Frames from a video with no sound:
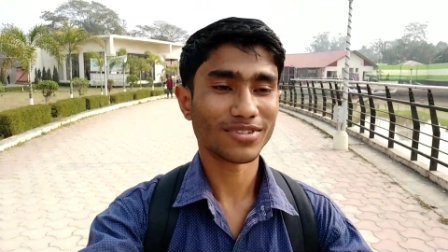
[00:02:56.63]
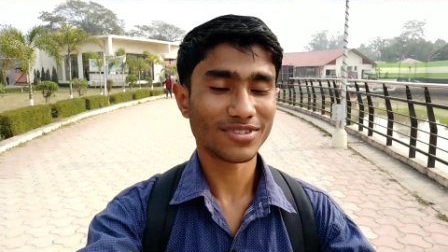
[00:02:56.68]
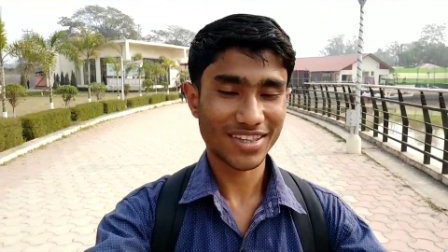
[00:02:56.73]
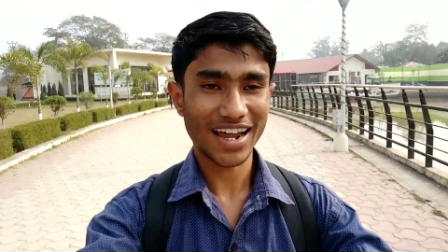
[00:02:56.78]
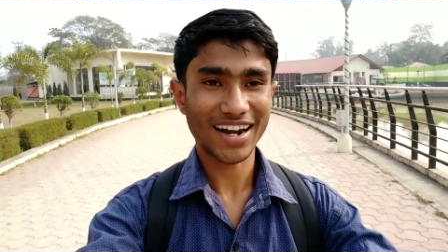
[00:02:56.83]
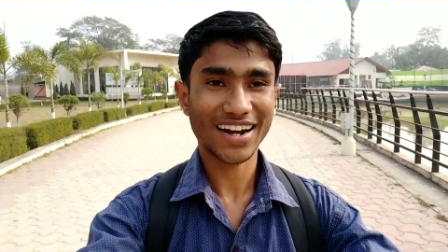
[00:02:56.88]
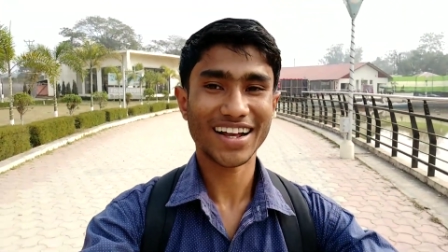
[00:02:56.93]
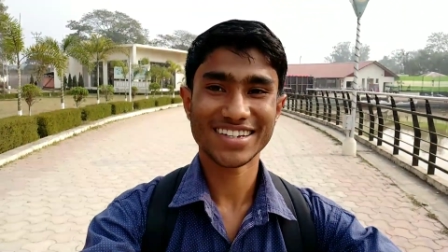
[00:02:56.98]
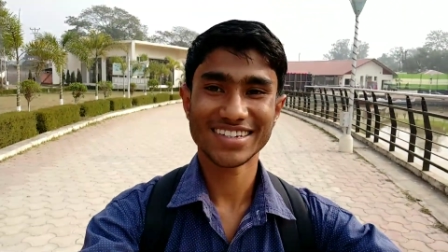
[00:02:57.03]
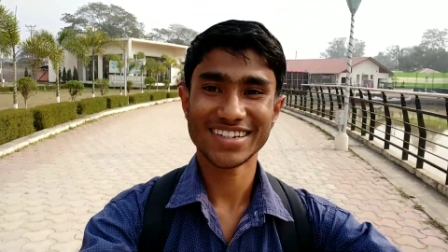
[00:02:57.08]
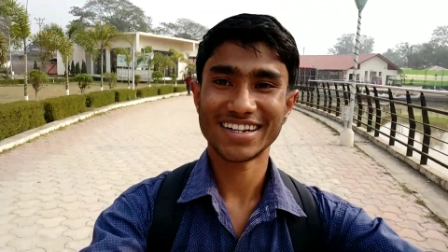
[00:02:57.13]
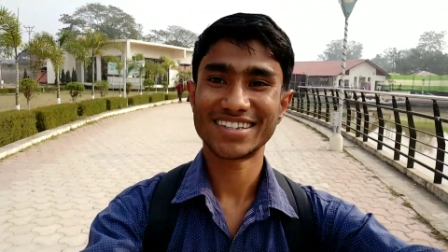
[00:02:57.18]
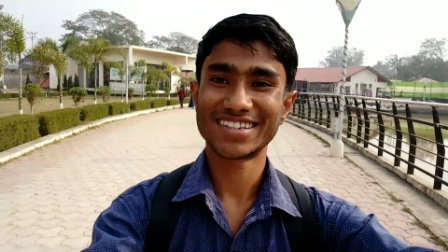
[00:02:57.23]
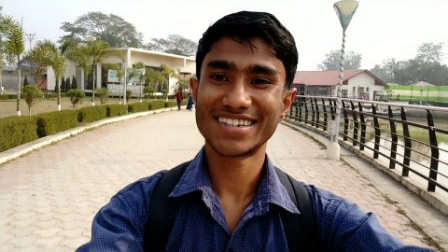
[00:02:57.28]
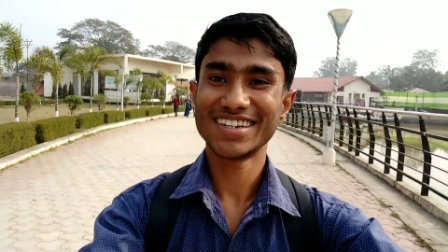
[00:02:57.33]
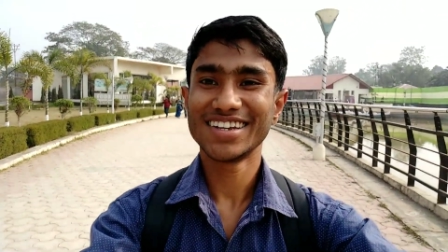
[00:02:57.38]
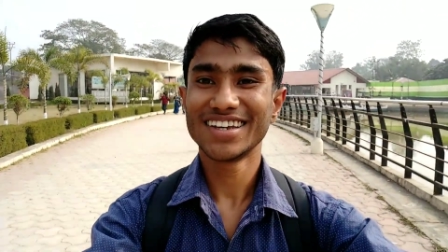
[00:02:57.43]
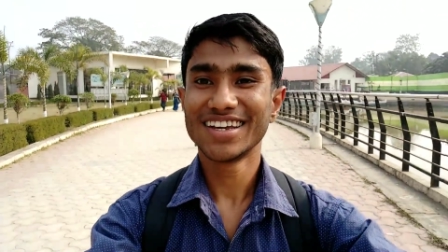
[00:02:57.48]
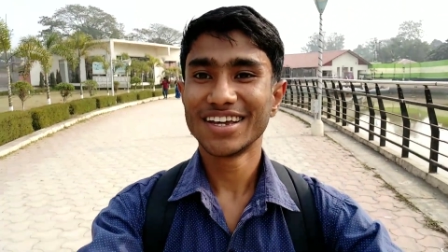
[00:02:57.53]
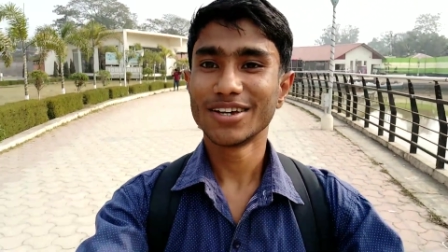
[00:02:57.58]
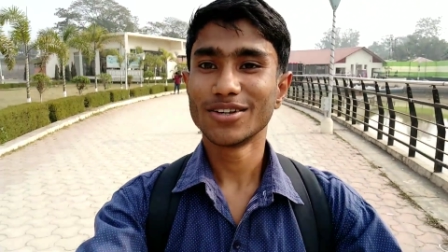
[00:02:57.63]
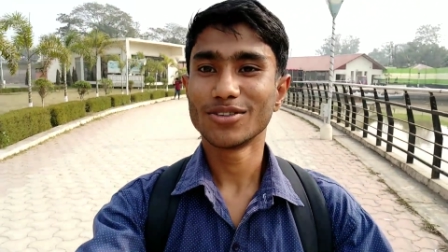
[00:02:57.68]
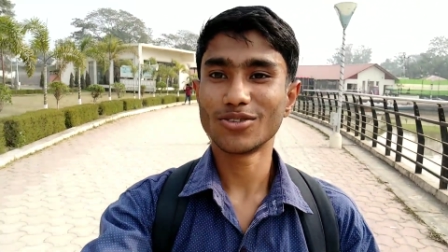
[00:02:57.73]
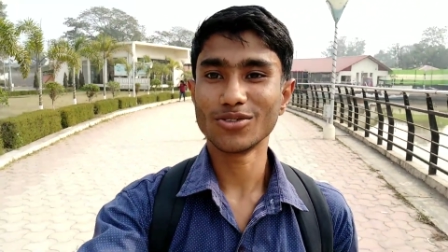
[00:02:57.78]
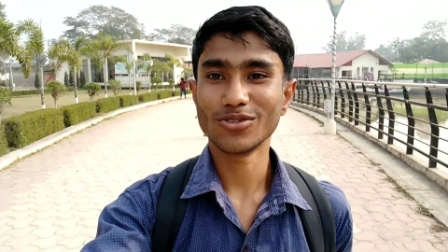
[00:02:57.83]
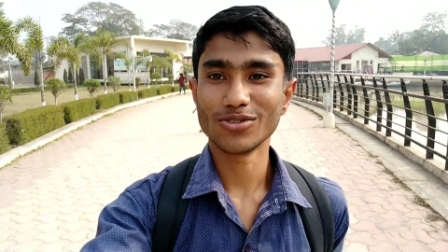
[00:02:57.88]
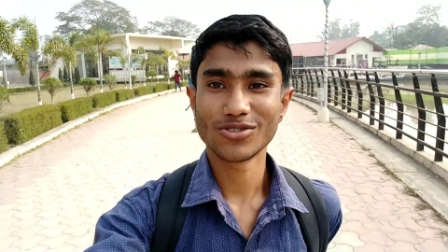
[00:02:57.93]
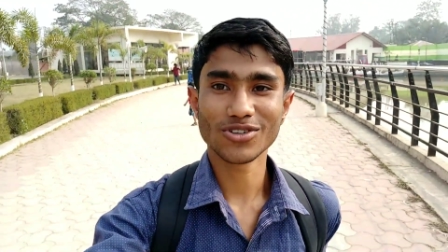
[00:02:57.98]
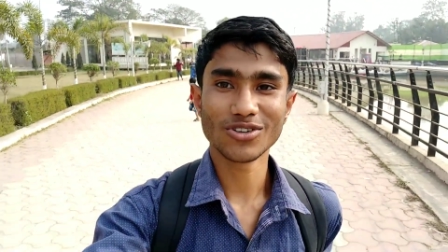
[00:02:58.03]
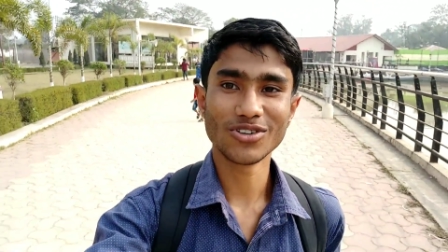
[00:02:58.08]
তার কাছে যাচ্ছি তো
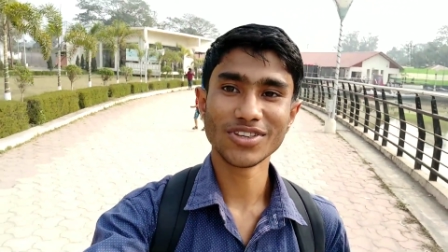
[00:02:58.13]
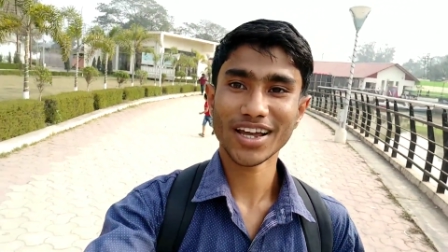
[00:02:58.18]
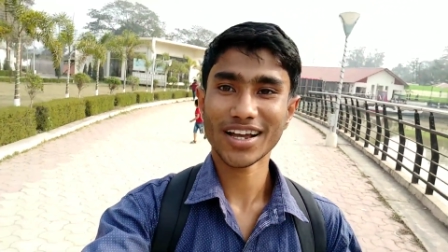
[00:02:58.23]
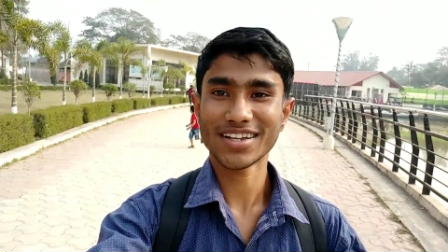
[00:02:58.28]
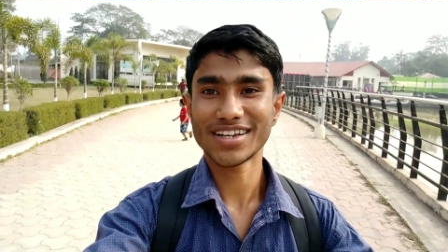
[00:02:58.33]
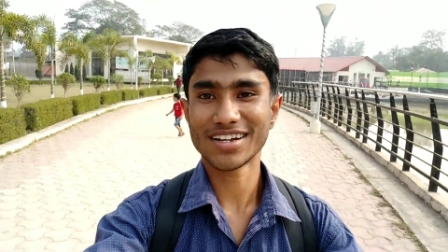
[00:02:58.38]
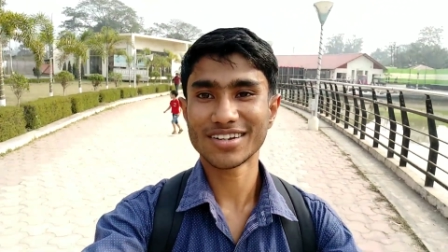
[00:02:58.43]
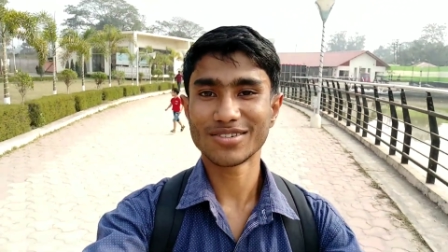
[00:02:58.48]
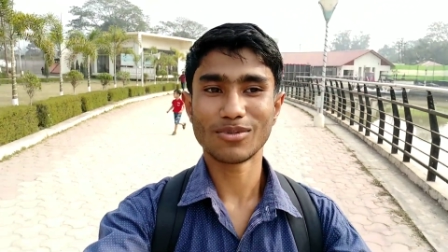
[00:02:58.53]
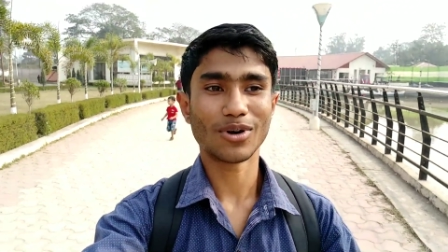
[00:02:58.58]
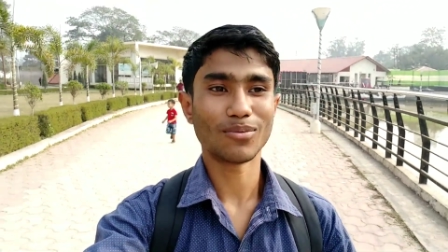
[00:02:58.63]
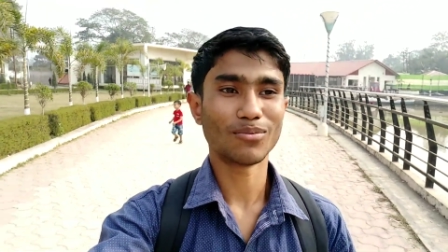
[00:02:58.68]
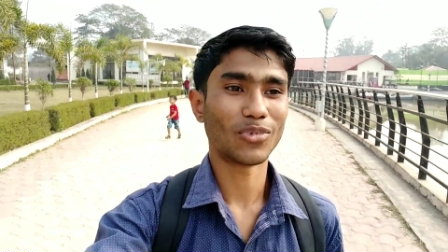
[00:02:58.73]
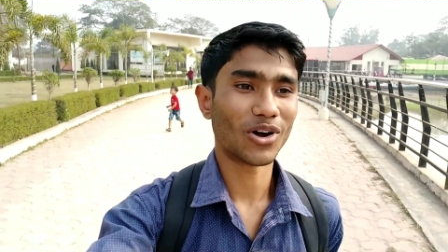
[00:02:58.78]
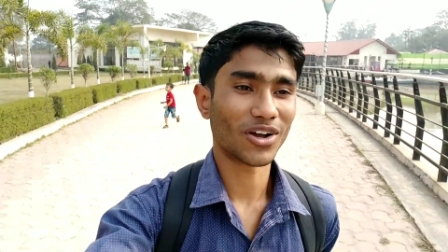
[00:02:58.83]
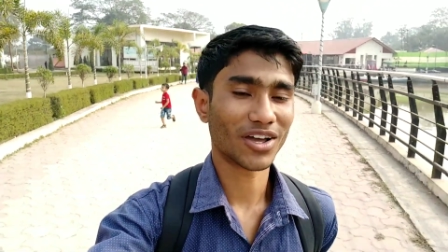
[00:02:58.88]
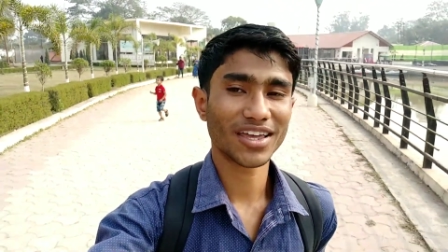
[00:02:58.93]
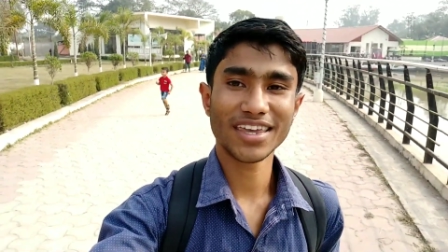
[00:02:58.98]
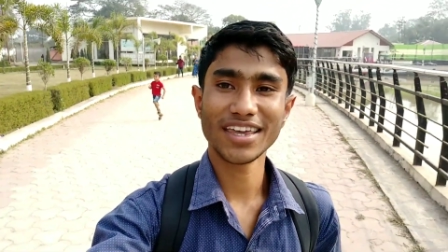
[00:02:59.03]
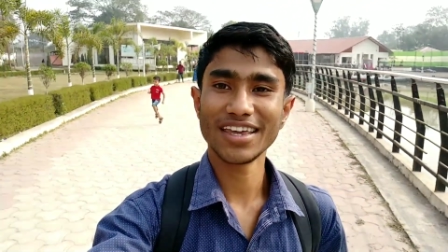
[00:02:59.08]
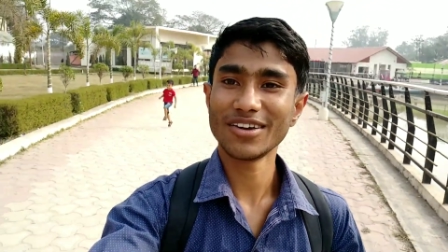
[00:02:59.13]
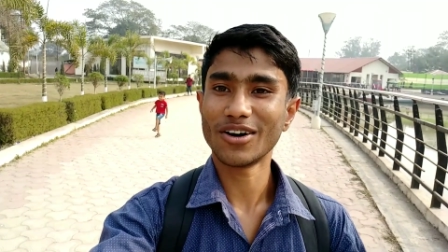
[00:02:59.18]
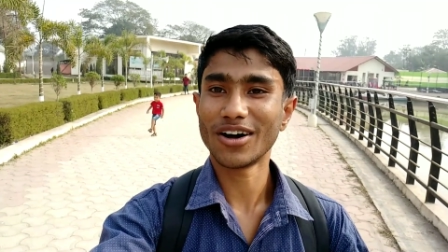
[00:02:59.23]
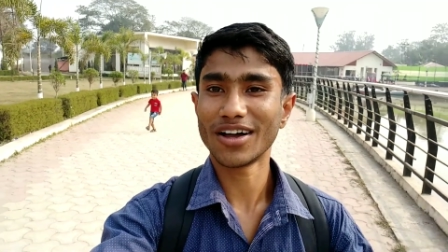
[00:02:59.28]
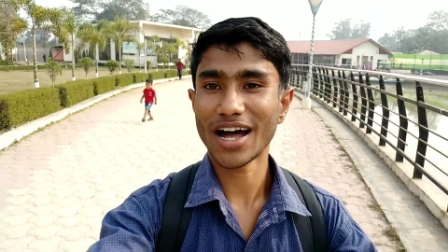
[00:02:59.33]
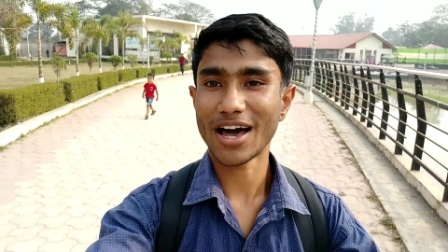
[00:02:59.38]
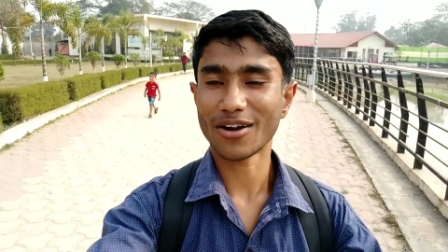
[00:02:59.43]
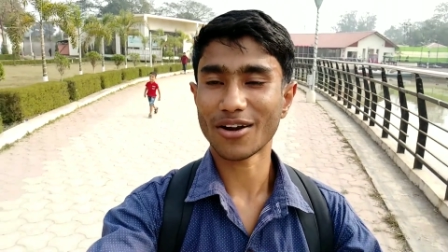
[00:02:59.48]
চলুন দেখা যাক ব্লগে কি হয়